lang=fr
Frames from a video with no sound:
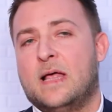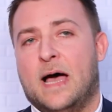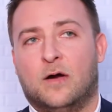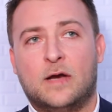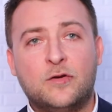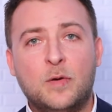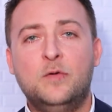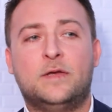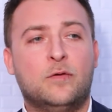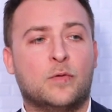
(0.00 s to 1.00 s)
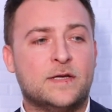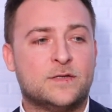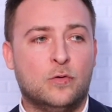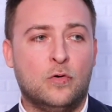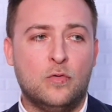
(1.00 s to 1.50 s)
Alors l'actualité du
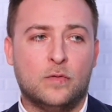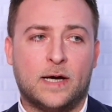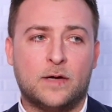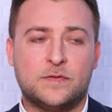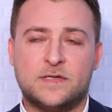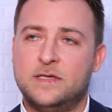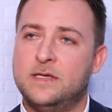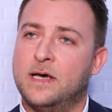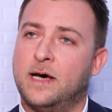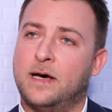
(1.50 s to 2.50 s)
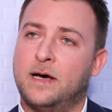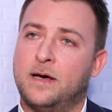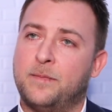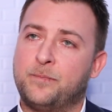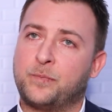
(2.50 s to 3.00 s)
réseau, on a réussi
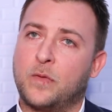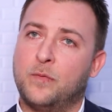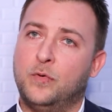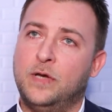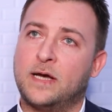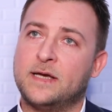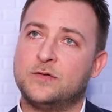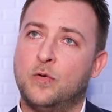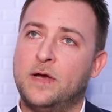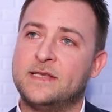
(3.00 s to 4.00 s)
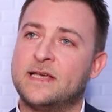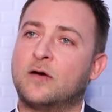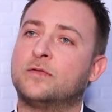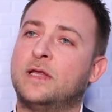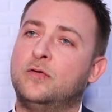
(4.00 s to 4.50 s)
à hum, mener le réseau à une
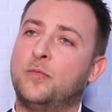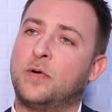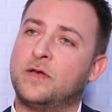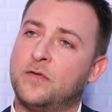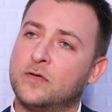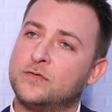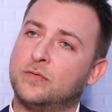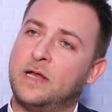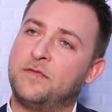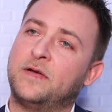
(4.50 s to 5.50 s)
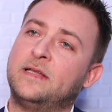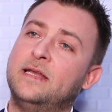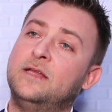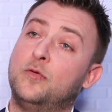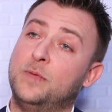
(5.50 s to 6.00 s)
cinquantaine de points de vente sur la fin
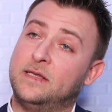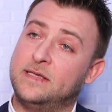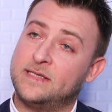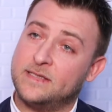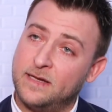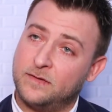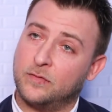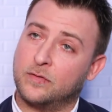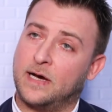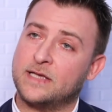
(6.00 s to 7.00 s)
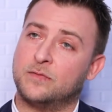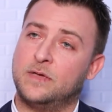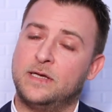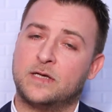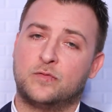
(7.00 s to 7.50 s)
d'année 2017 grâce aux
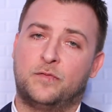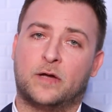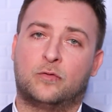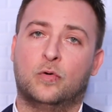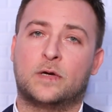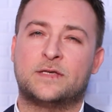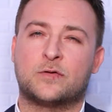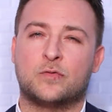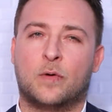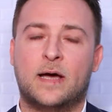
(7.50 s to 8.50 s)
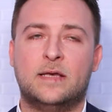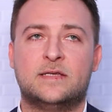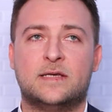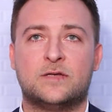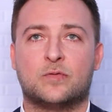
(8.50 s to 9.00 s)
dernières ouvertures qui se sont
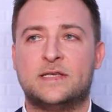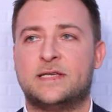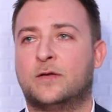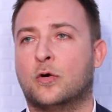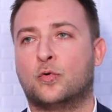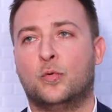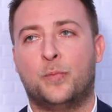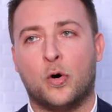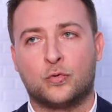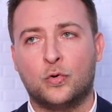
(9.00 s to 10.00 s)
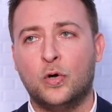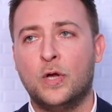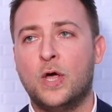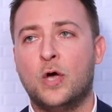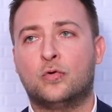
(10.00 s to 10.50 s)
réalisées sur les secteurs de Bordeaux,
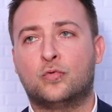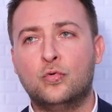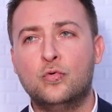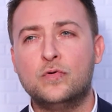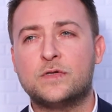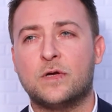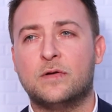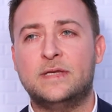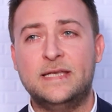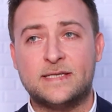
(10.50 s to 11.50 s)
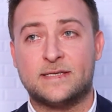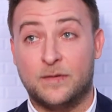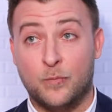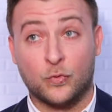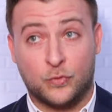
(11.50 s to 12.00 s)
Toulouse, Nice
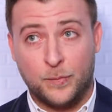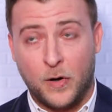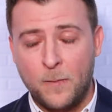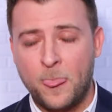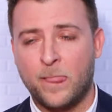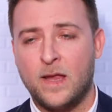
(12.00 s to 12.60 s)
et Montauban.